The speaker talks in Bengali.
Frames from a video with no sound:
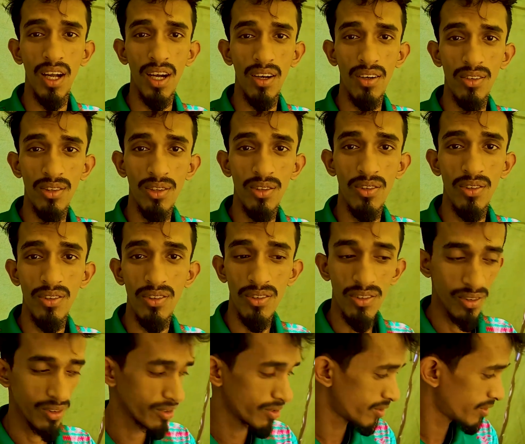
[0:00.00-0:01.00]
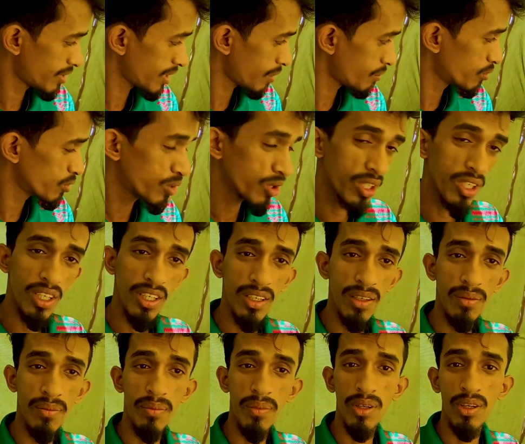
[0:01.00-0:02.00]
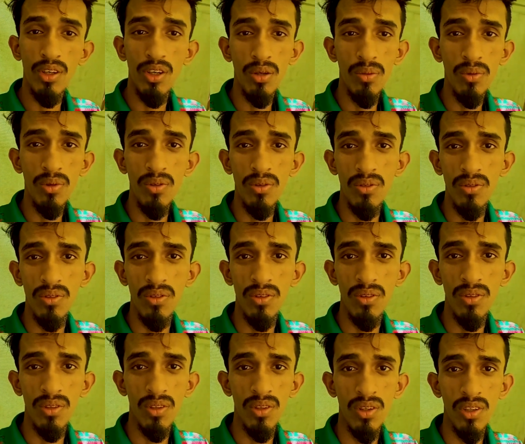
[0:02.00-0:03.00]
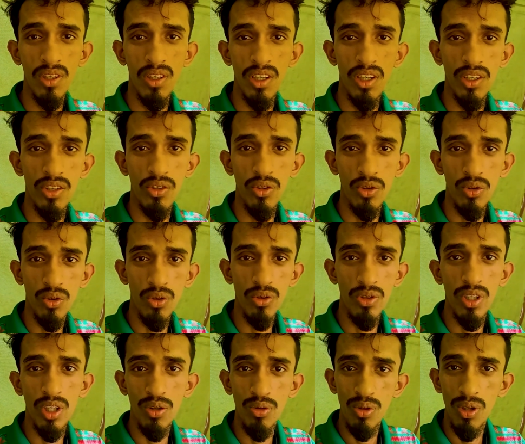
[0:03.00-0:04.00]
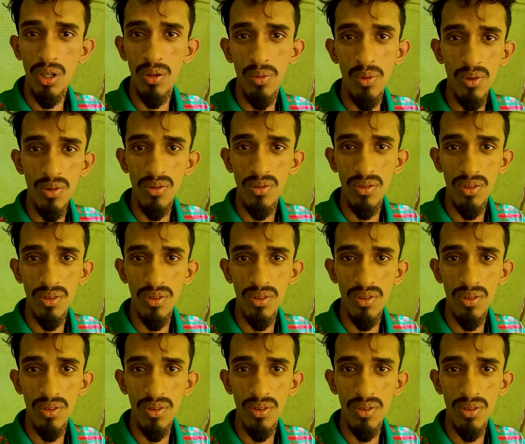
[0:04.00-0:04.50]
এখন তাবু থেকে বের হবো একটু ড্রোনটা উড়াবো